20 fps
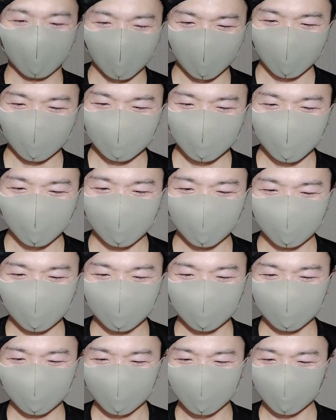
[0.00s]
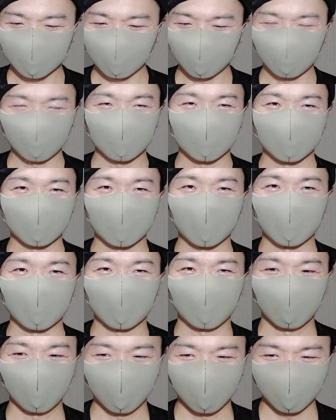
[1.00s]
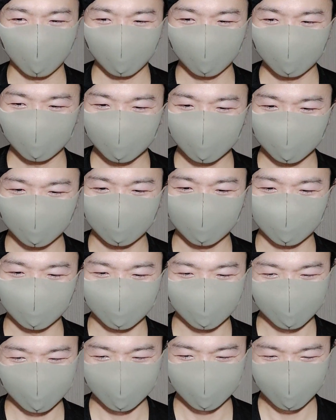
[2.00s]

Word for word: か性欲にちょっと刺激をする